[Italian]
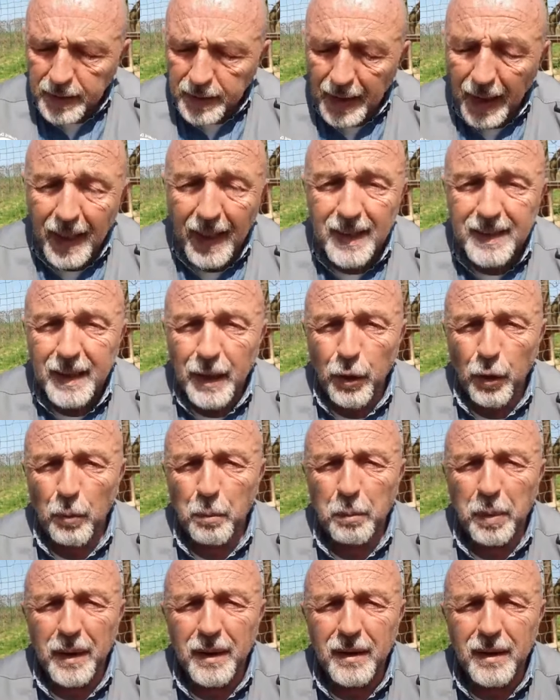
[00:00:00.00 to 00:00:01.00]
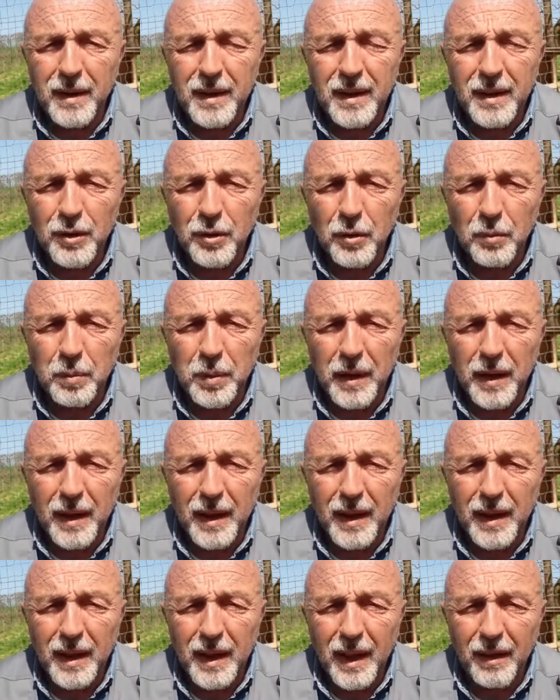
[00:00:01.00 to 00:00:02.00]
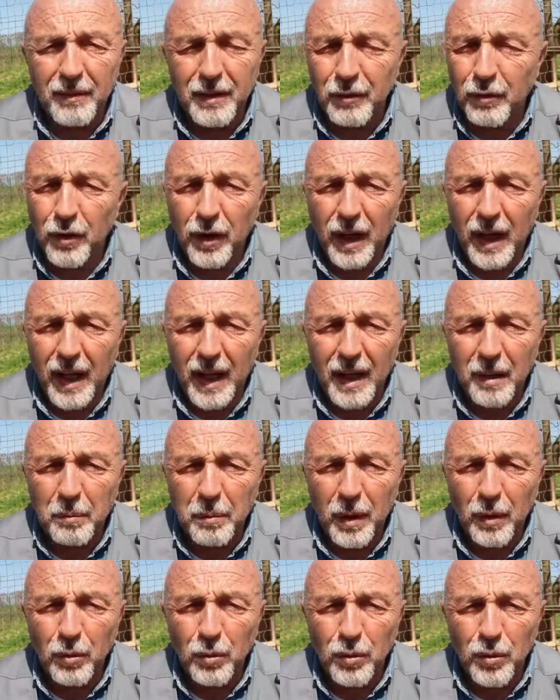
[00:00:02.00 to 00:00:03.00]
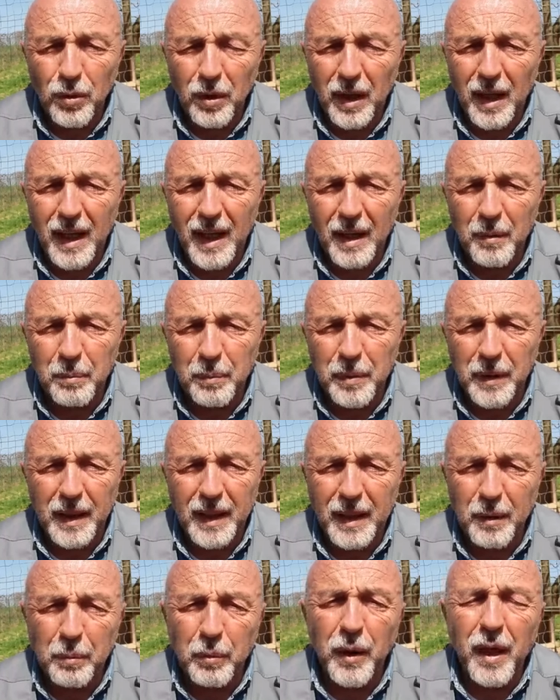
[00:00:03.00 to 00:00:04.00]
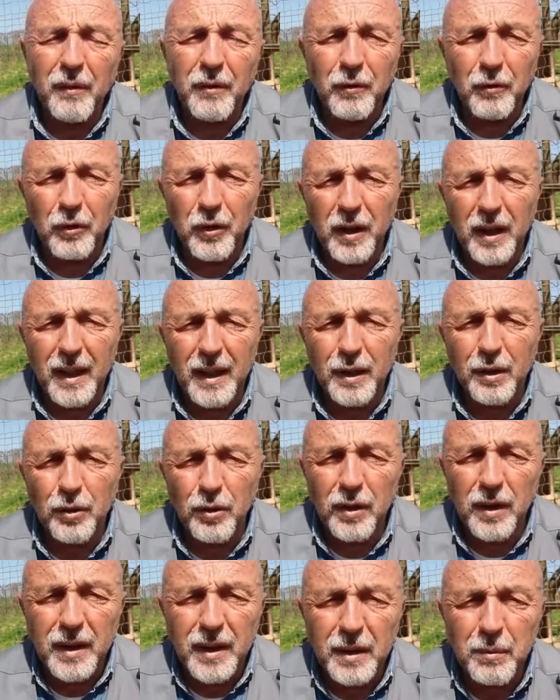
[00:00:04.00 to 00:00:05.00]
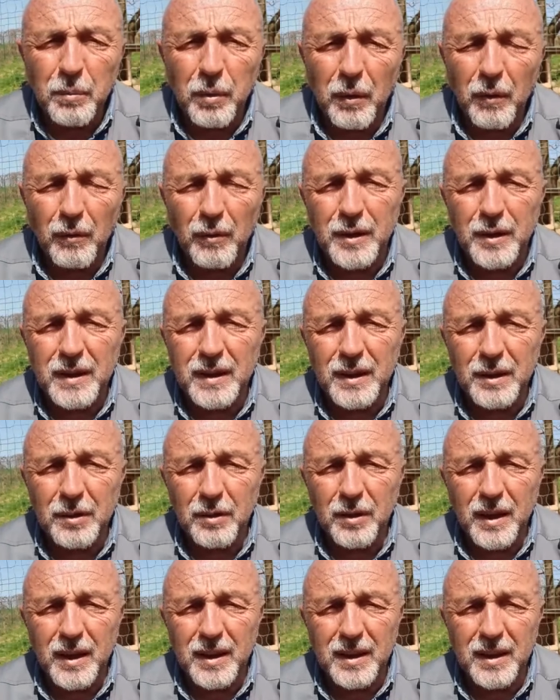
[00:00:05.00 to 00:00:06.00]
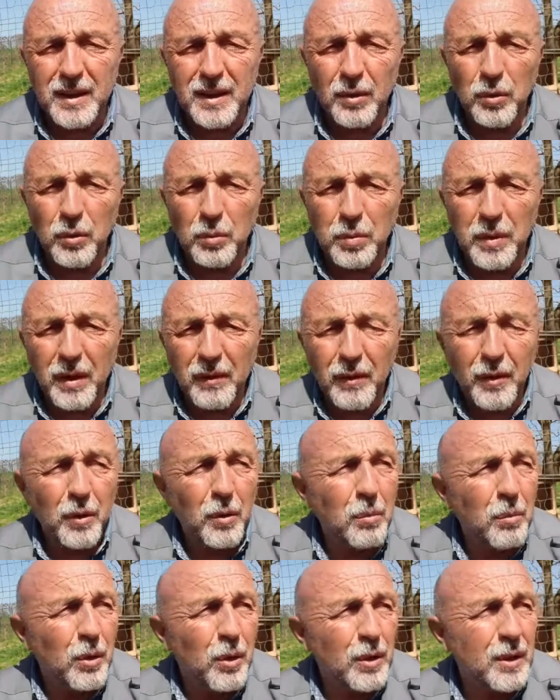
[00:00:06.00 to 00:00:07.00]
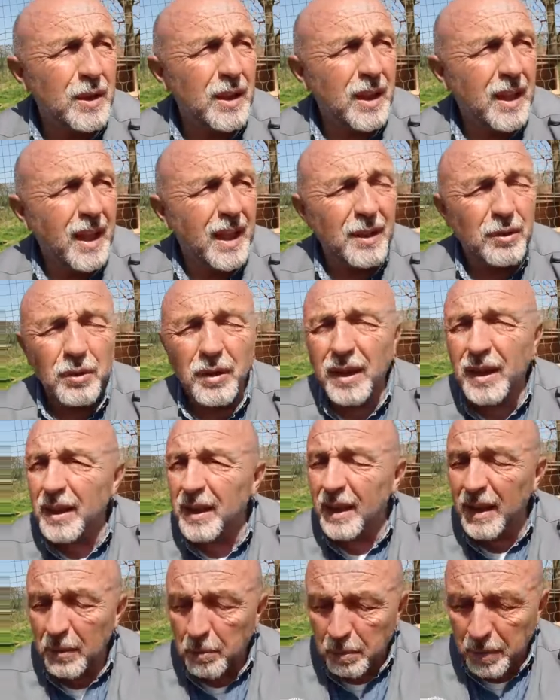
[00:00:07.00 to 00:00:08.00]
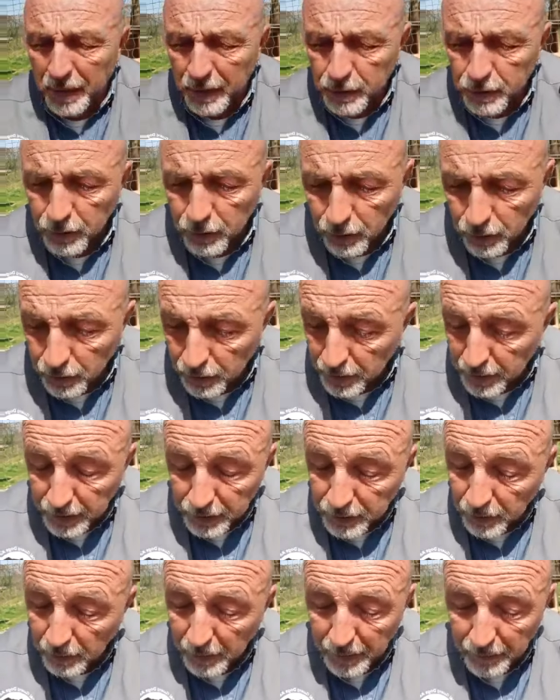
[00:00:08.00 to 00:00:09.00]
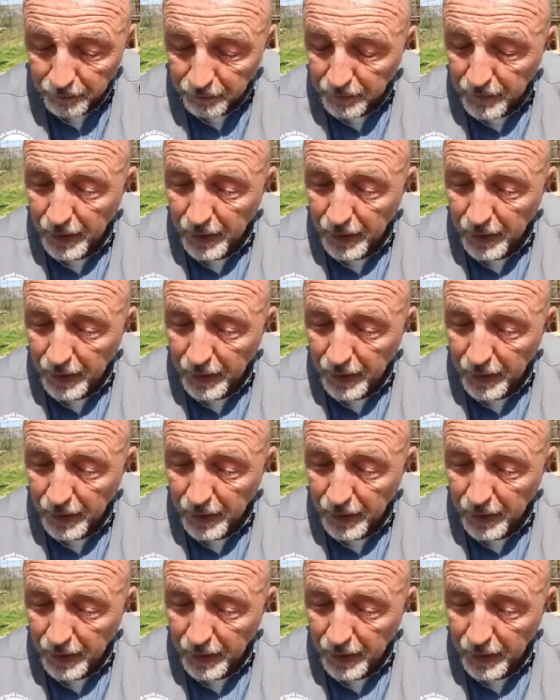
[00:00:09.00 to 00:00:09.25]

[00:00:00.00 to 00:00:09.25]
Dall'altro ero pentito perché avevo reale paura, perché poi avevo riletto il libro, avevo sentito che questi lupi avevano morsicato anche delle persone, insomma.